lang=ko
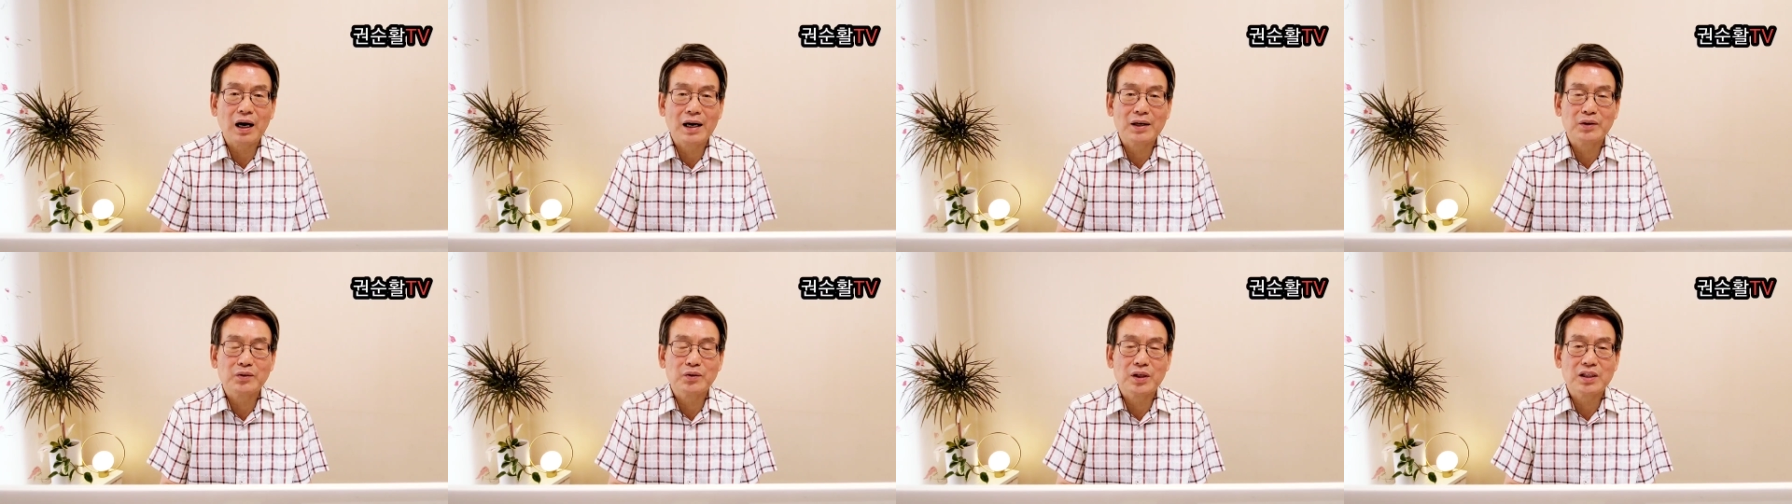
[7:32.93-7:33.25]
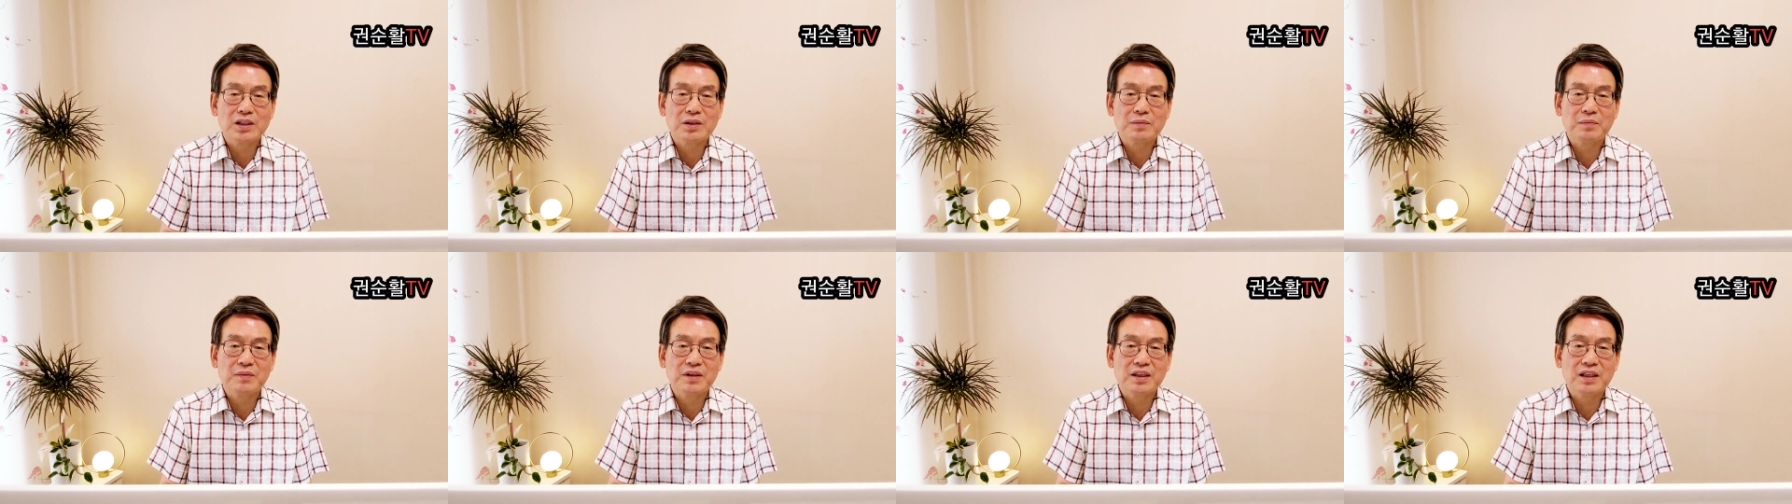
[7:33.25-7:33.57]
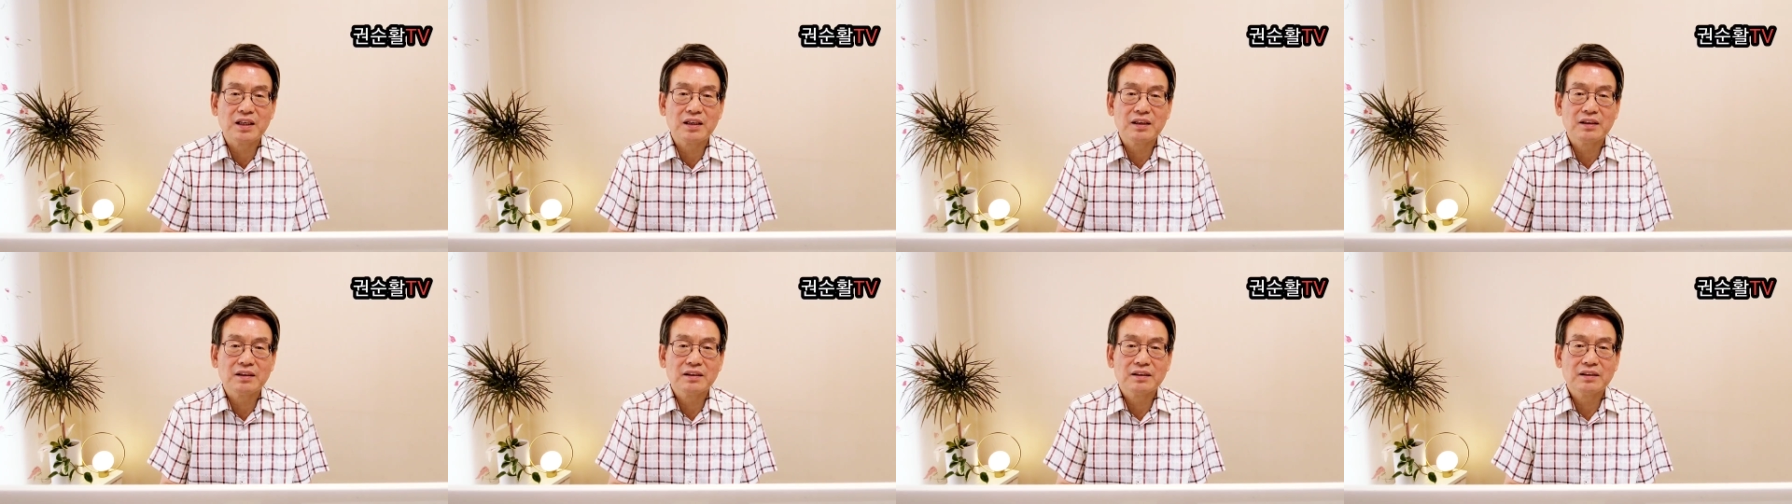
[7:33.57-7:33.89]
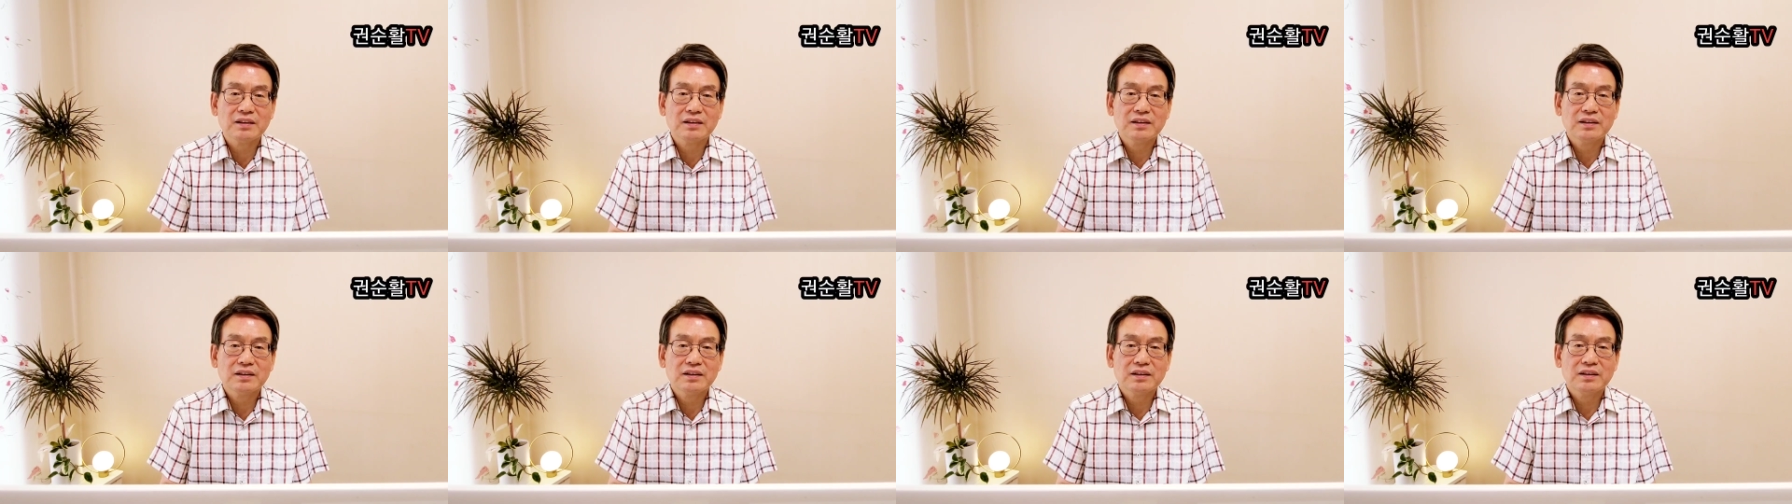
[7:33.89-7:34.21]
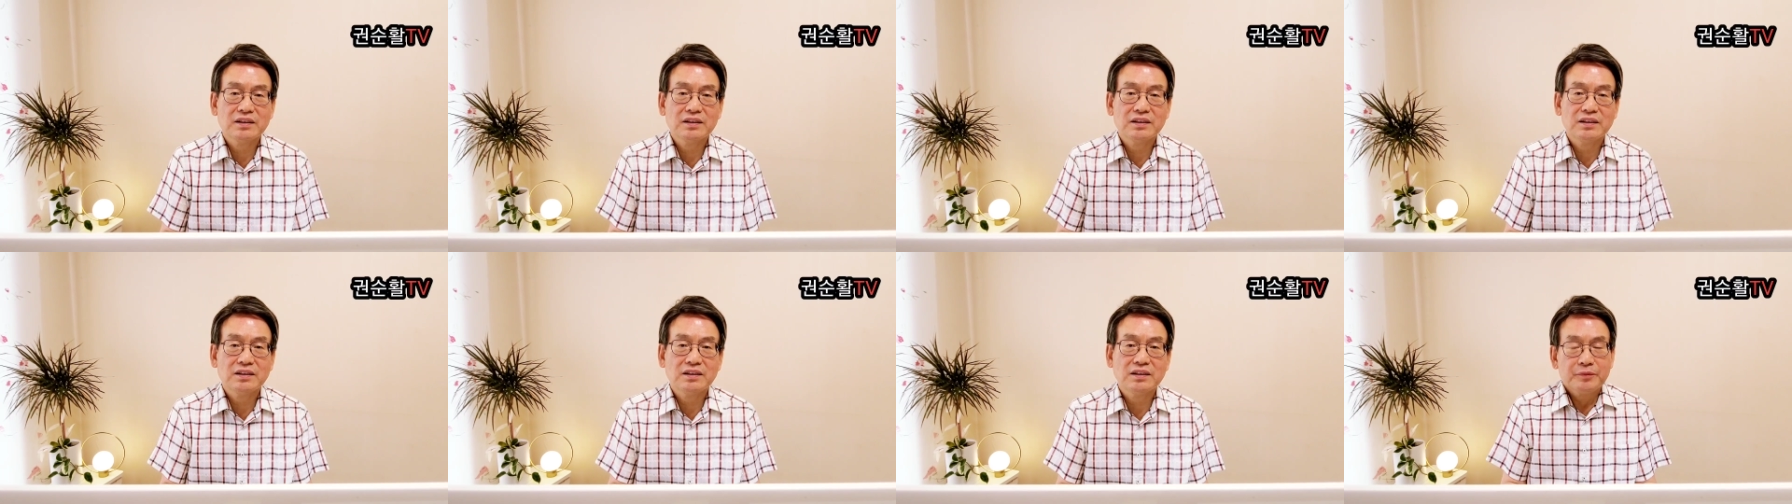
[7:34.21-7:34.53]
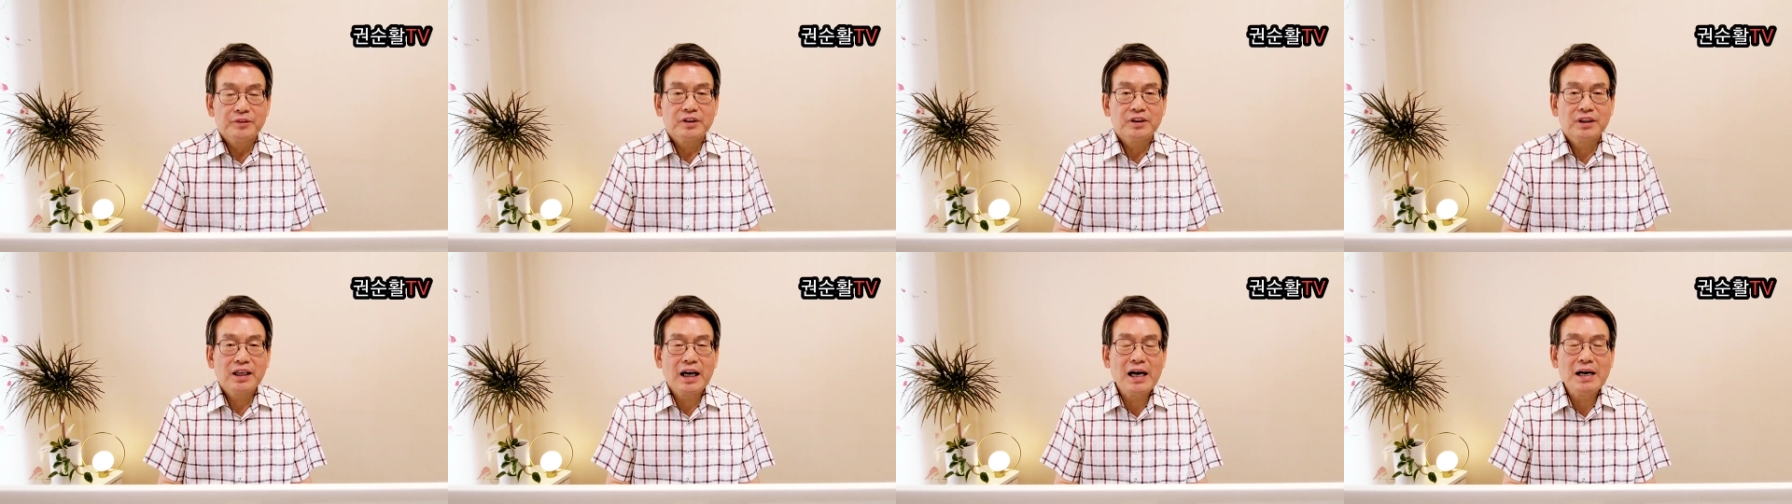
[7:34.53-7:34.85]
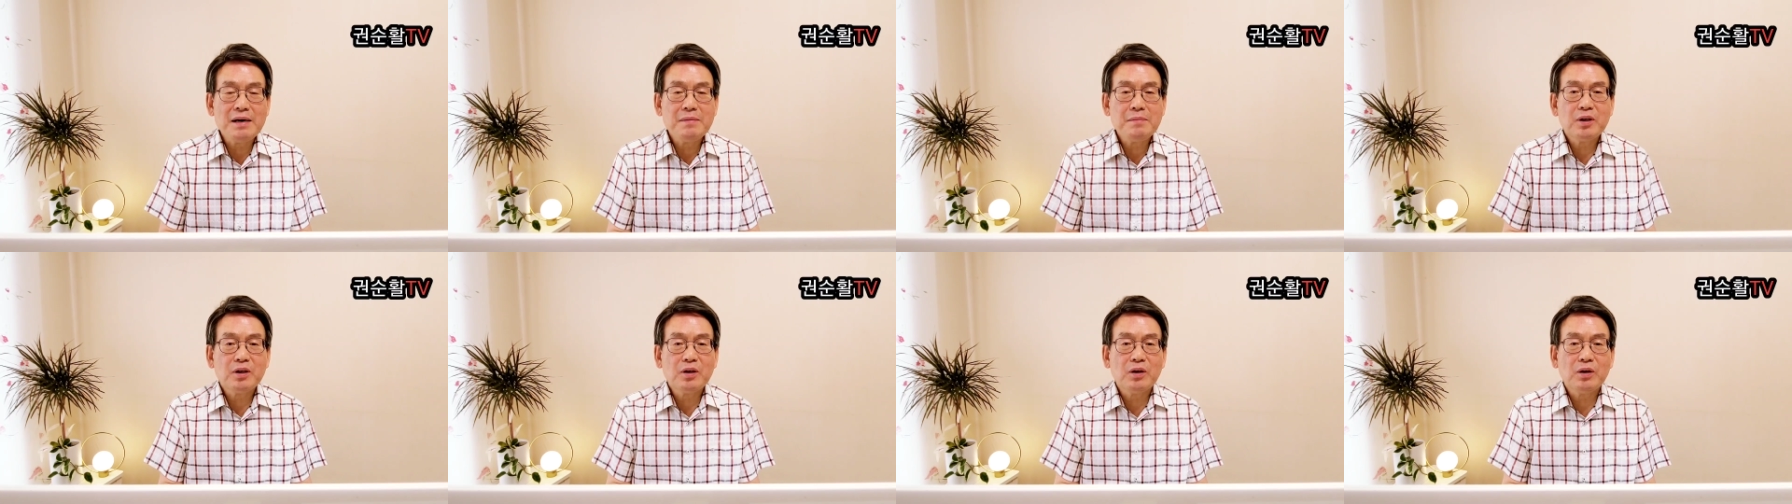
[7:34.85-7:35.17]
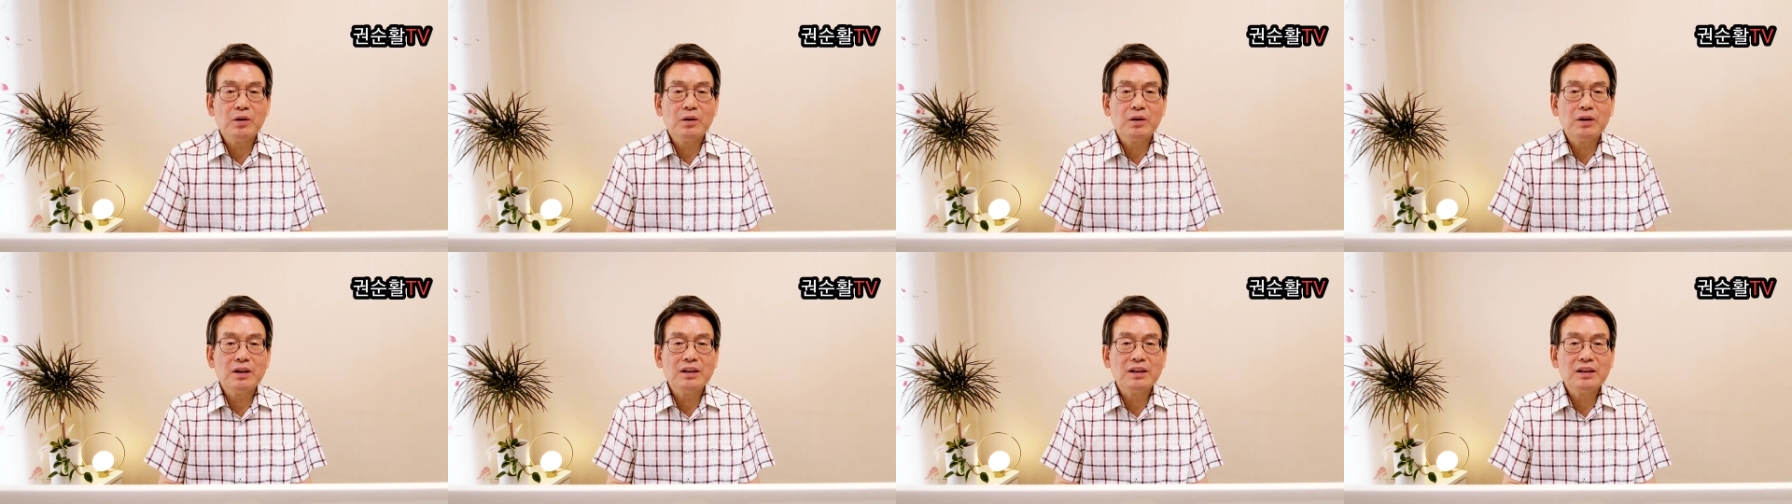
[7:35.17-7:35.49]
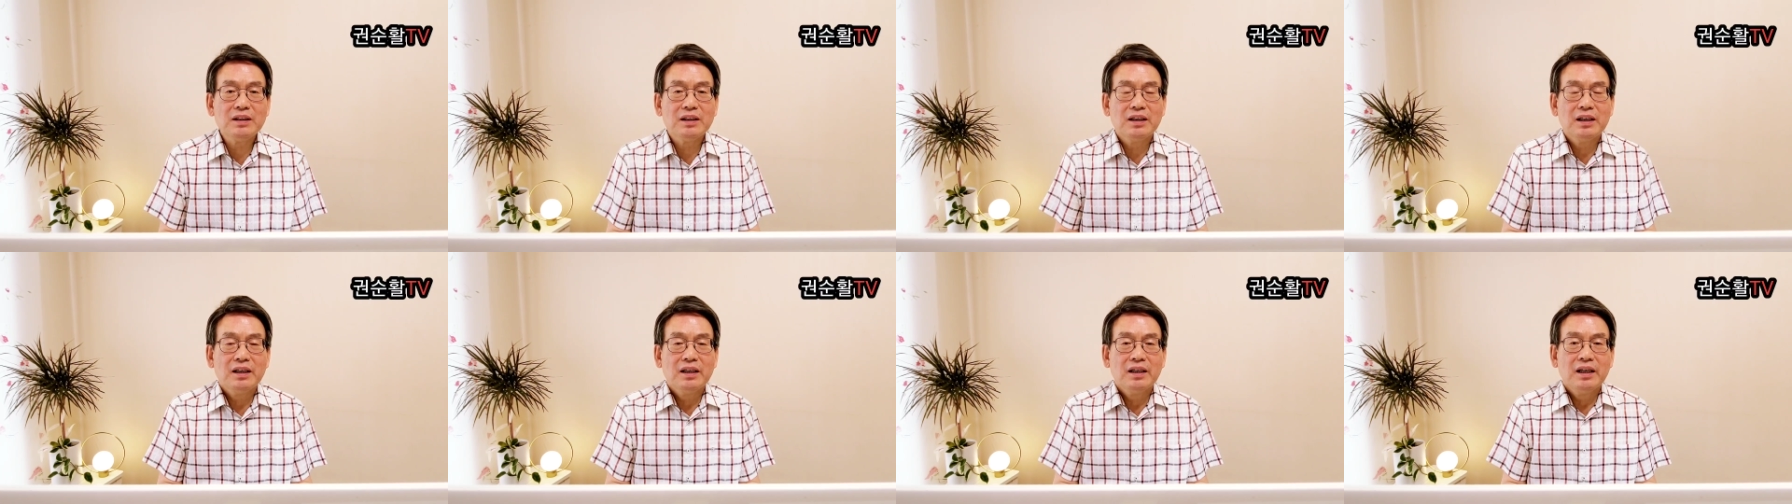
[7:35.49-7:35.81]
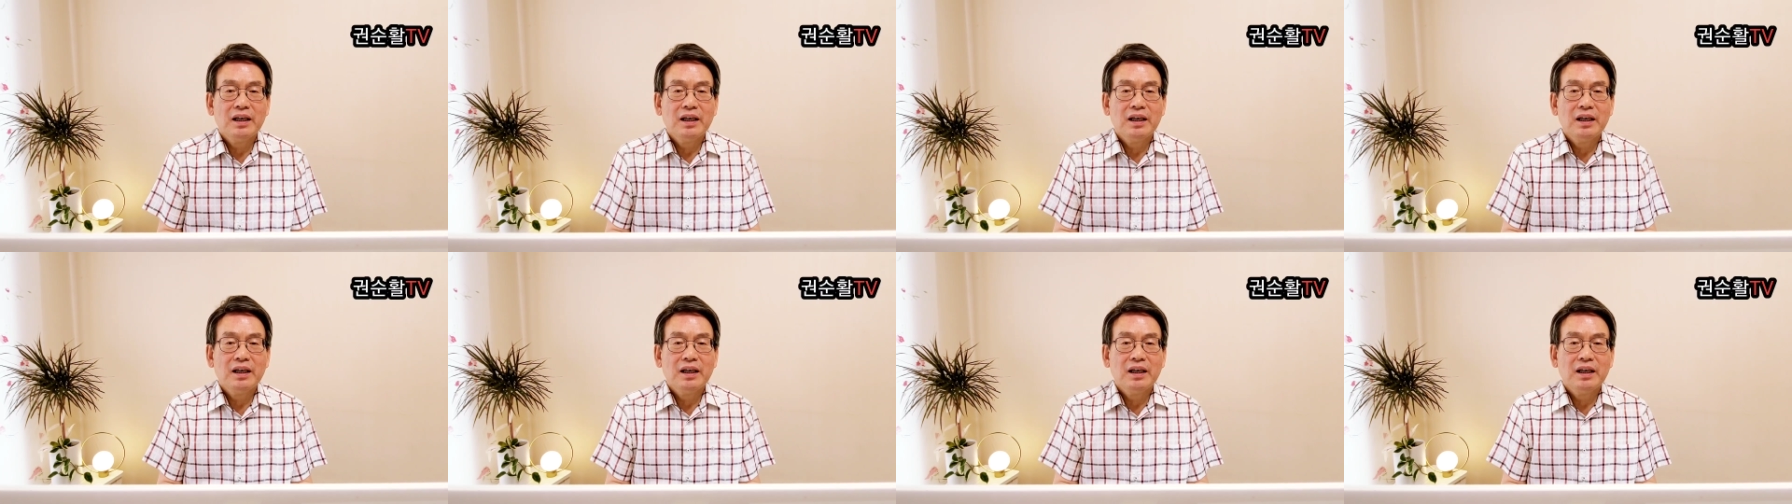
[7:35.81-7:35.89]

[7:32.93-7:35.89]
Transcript: 강조했습니다. 다음으로는